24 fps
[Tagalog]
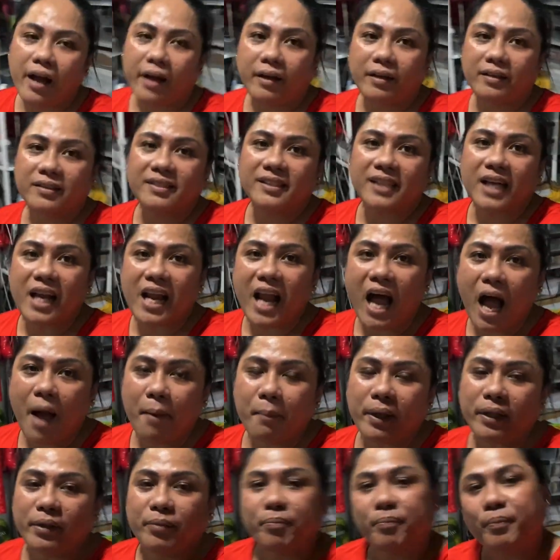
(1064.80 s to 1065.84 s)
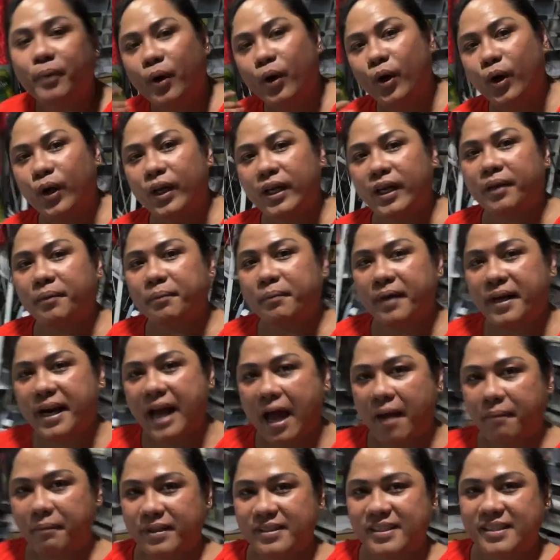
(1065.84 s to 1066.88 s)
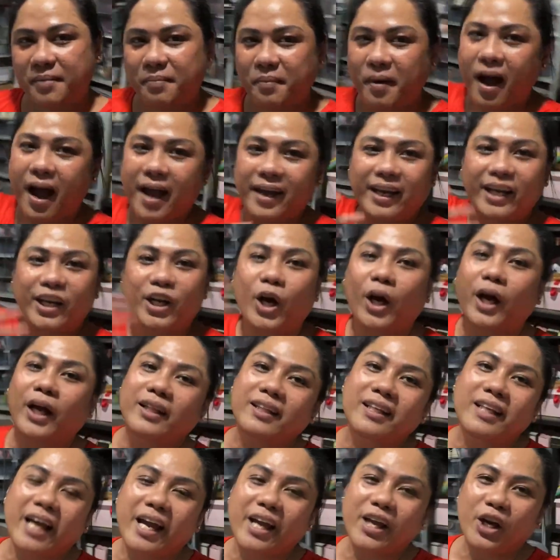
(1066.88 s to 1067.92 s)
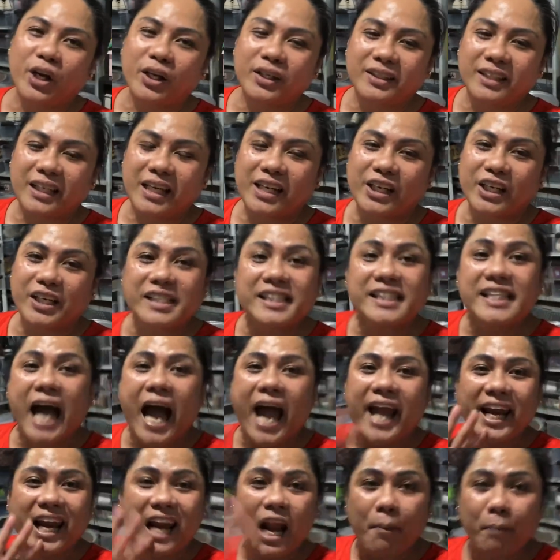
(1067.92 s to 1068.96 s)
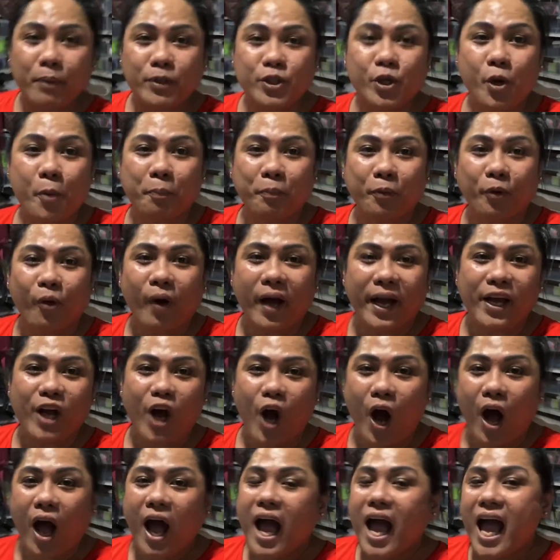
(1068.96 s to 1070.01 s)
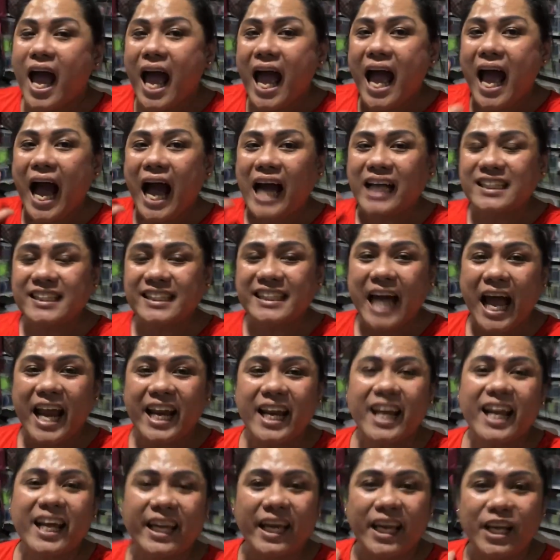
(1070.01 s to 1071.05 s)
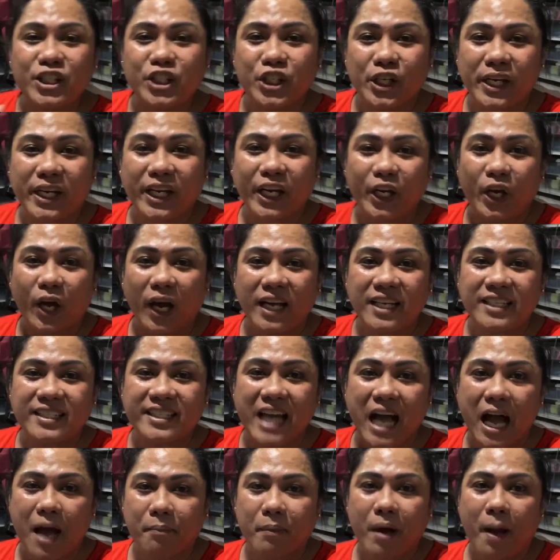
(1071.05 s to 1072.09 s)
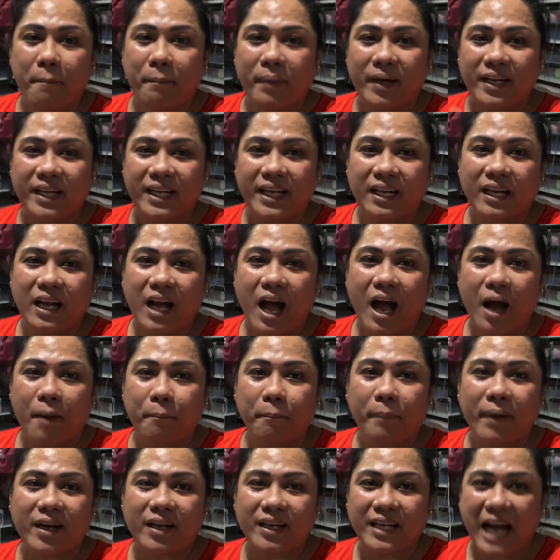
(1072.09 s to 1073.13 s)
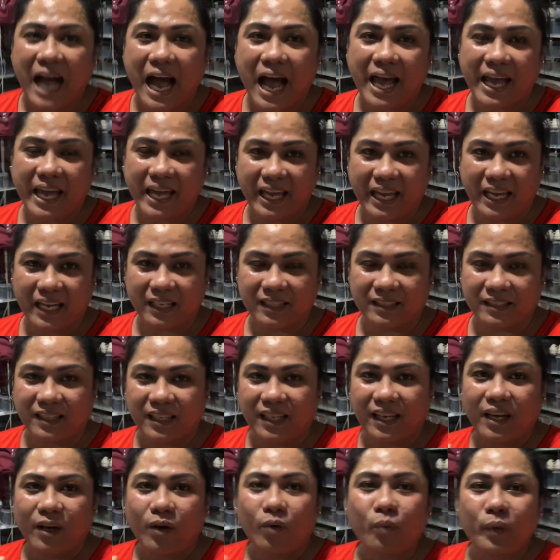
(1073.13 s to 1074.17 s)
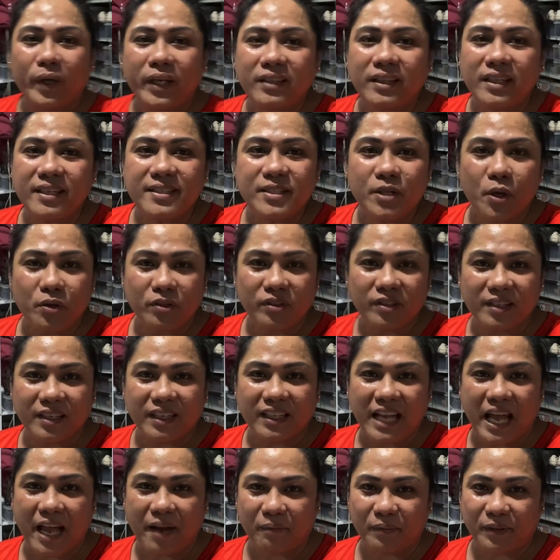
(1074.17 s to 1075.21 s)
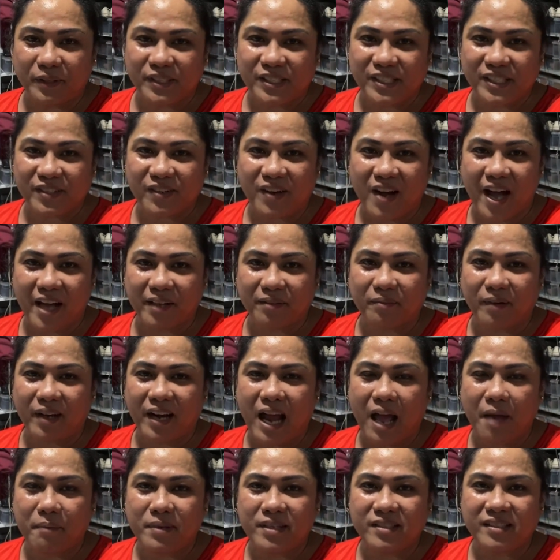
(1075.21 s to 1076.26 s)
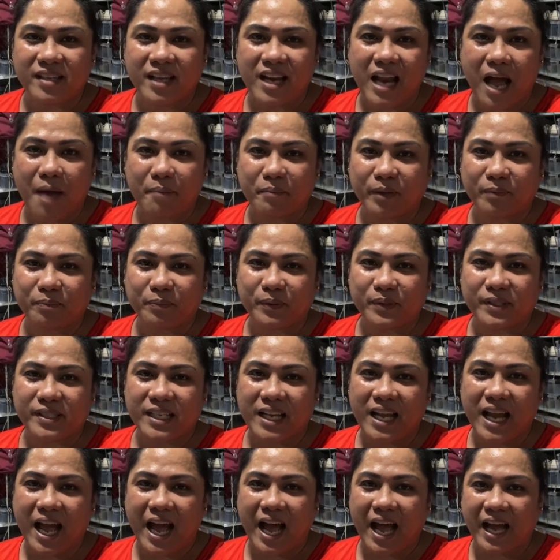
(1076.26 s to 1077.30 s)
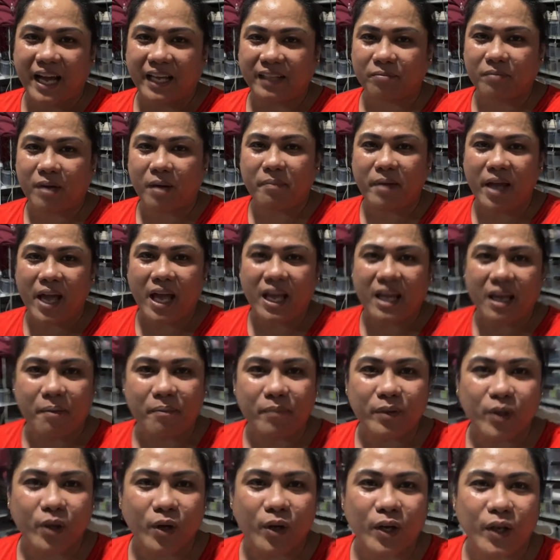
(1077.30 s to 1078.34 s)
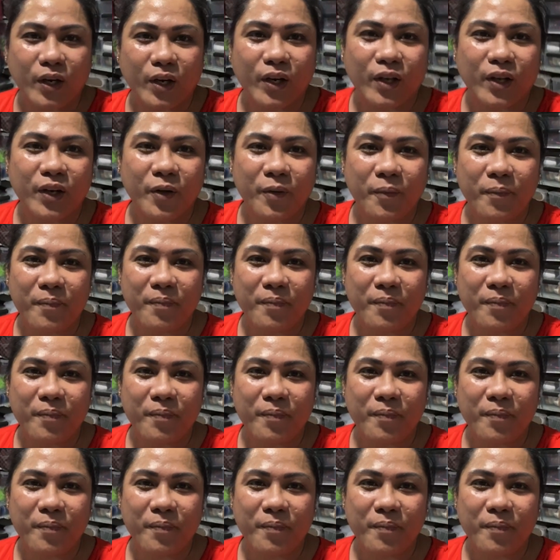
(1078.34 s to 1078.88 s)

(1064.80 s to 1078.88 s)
Ayan, salamat po ng marami sa mga nanood ngayon dinner. Sana nabusog po kayo at sana nag-enjoy kayo kasama pag, ang pagkain with the Social Climber Squad. Maraming salamat po sa lahat. Ma'am Ayam ko.